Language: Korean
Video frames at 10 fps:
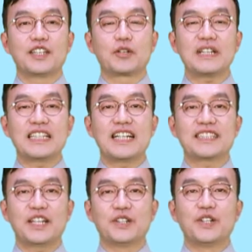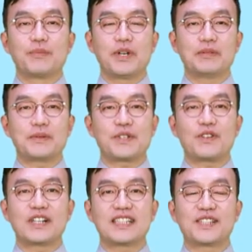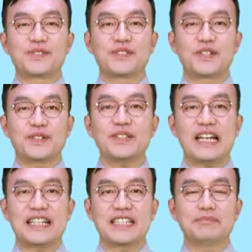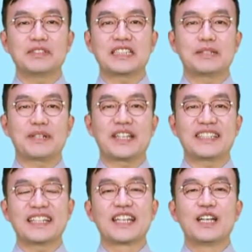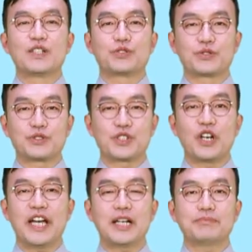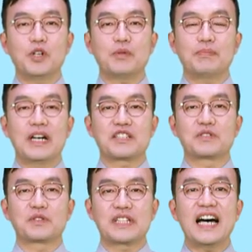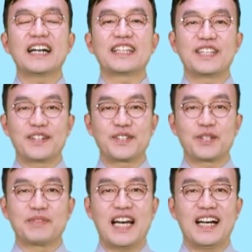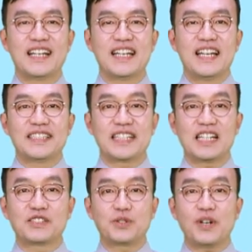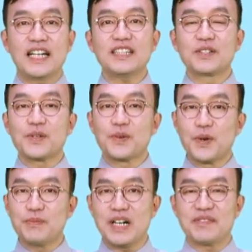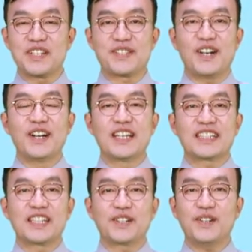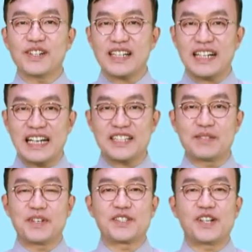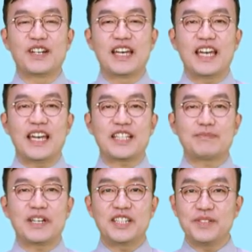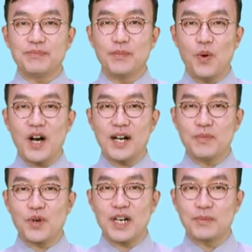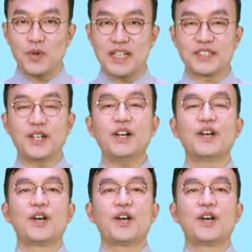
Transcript: 여러분 안녕하세요. 배우서 건강중거로 다시 한번 찾아뵙게 된 중국어 행복 바르선도사 이영성입니다. 제가 그동안 공부하면서 그리고 가르치면서 핵심말을 모아 모아 모아서